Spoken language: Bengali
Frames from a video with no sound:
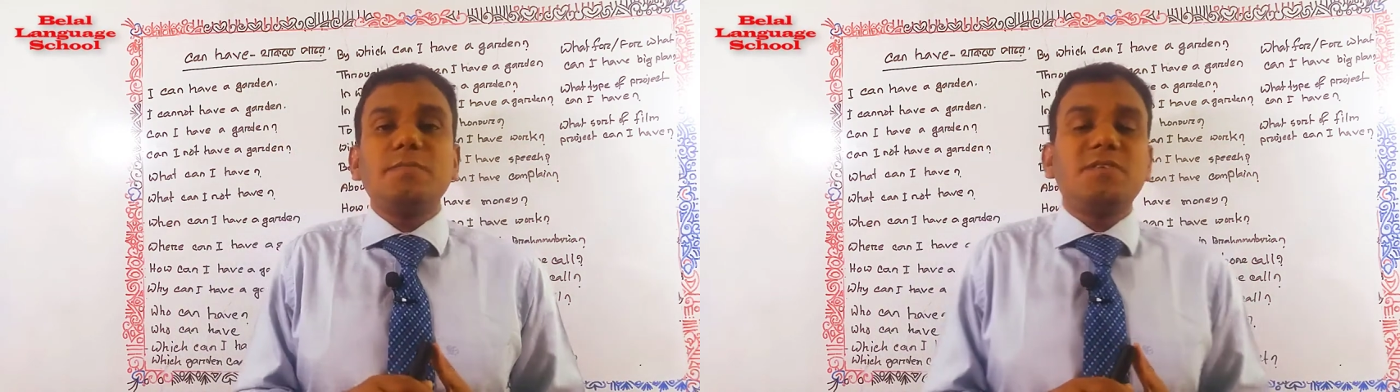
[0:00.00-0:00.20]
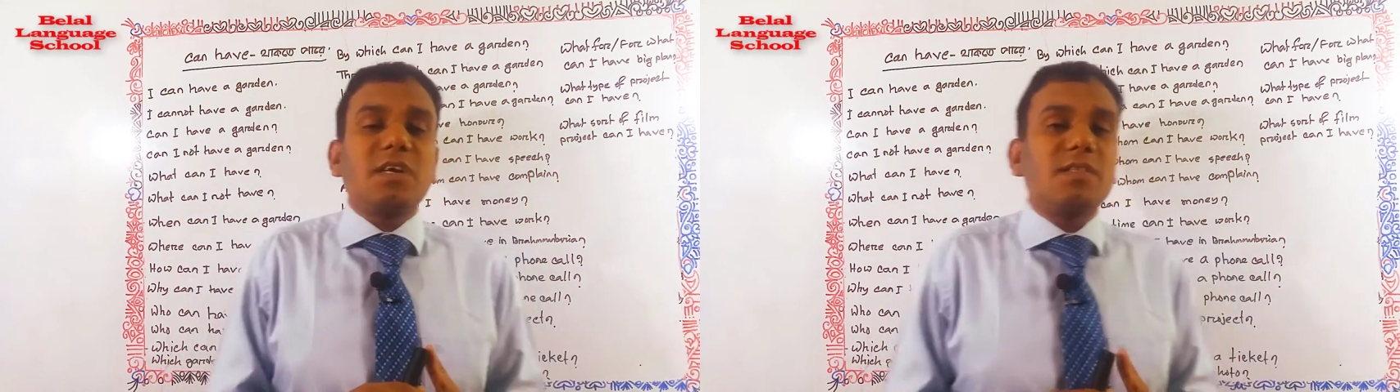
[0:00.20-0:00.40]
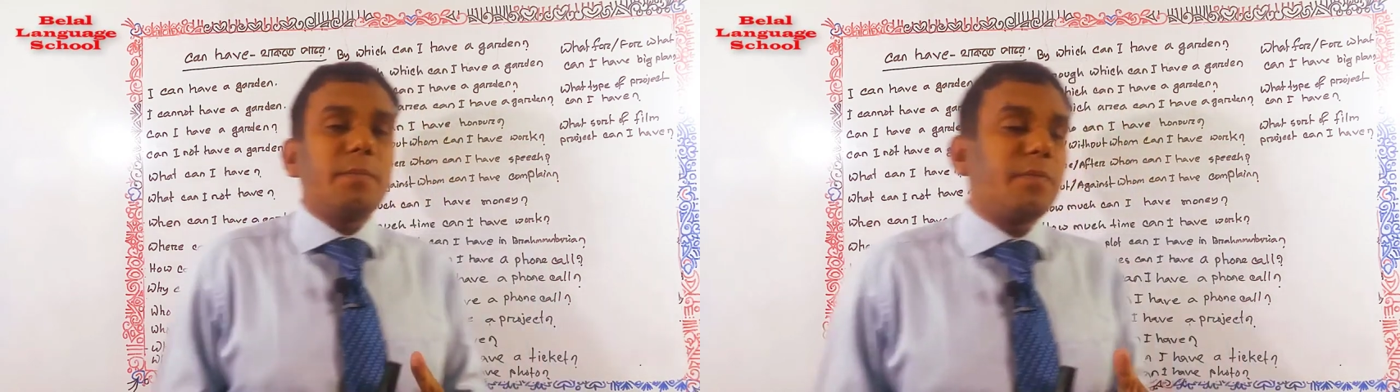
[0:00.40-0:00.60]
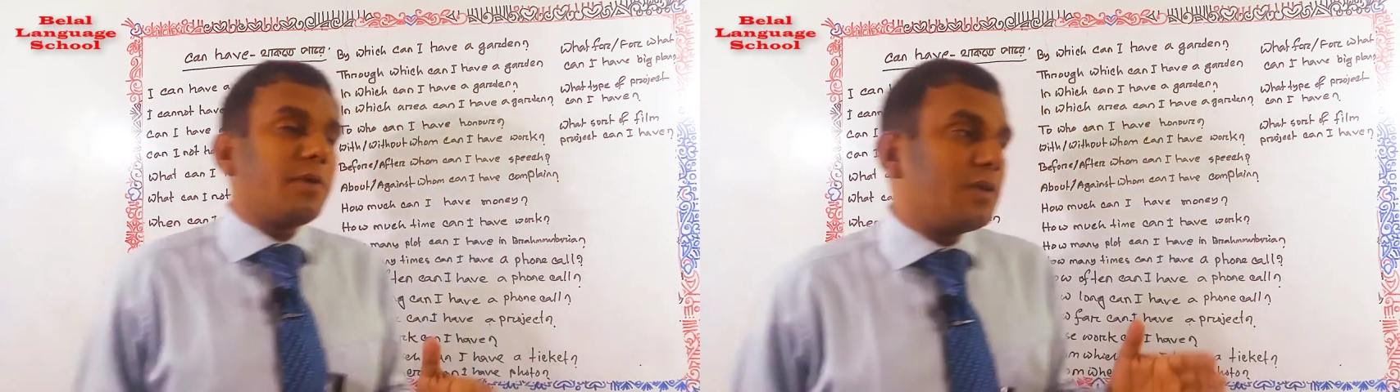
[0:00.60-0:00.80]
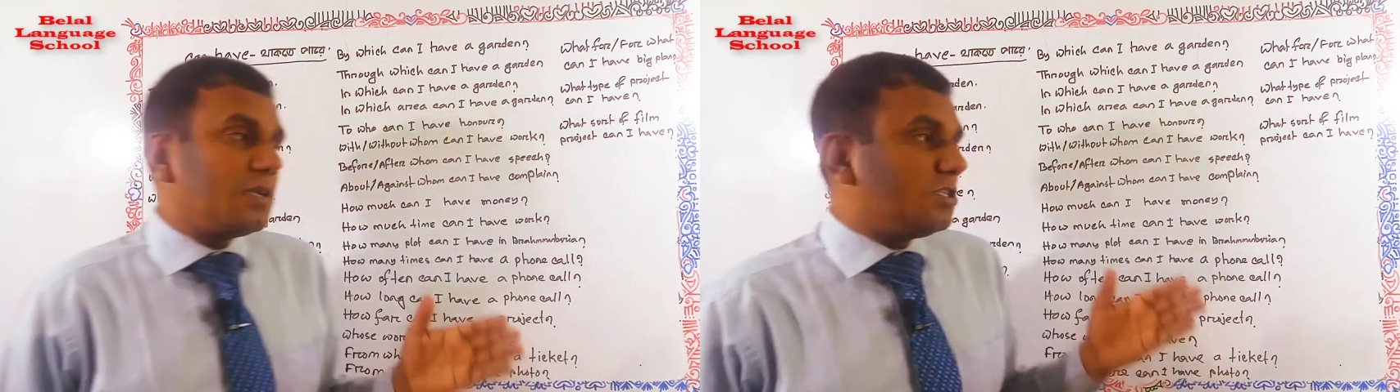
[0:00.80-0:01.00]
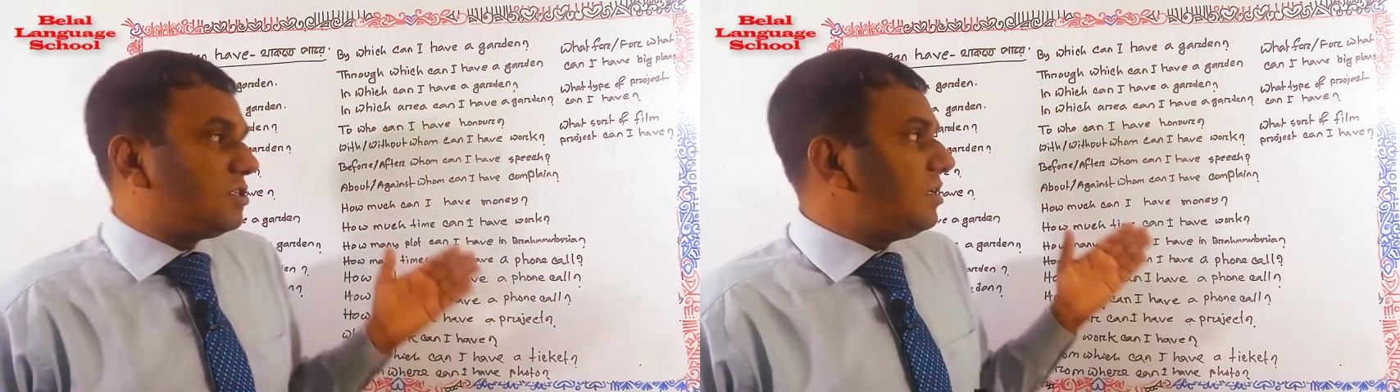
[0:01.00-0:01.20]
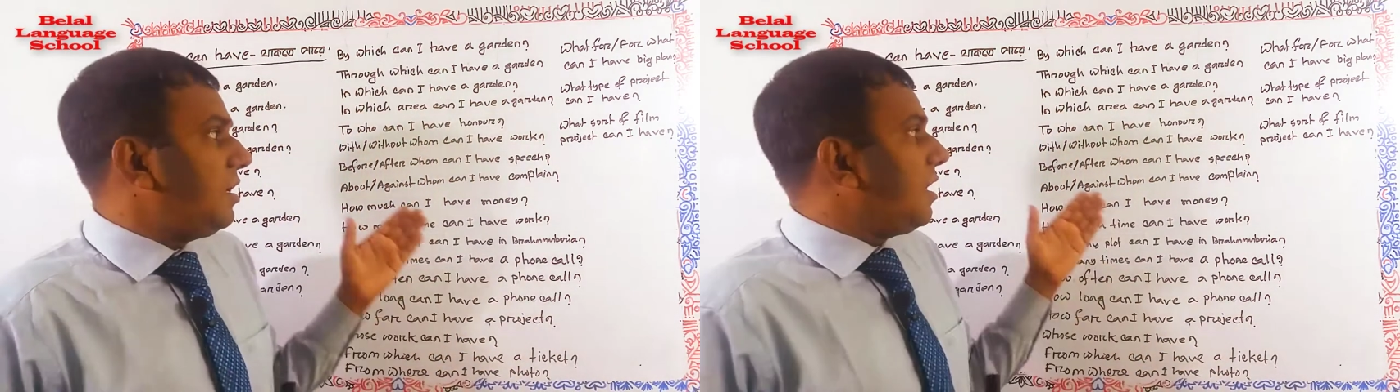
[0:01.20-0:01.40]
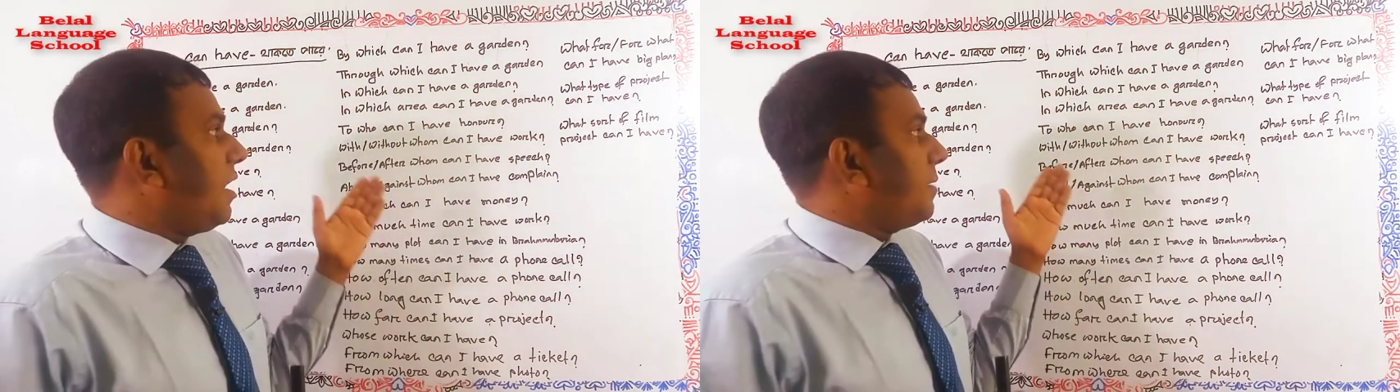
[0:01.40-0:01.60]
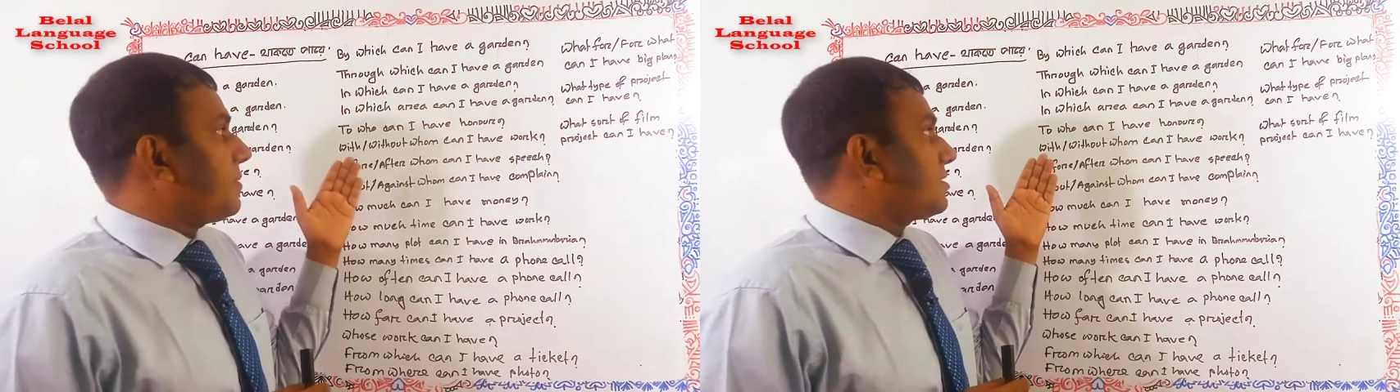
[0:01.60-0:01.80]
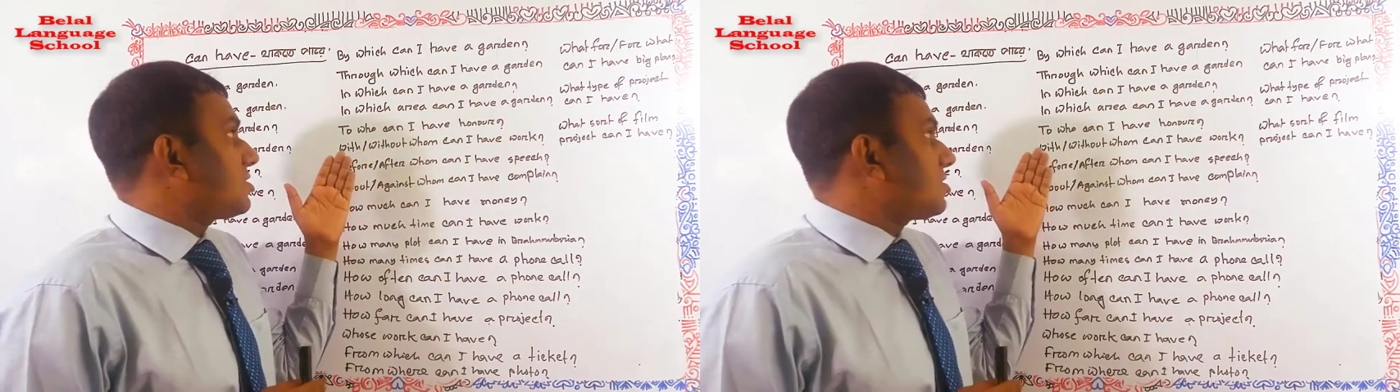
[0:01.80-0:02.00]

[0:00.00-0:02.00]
সাবজেক্ট দিয়ে পড়ে নিয়েছি এবার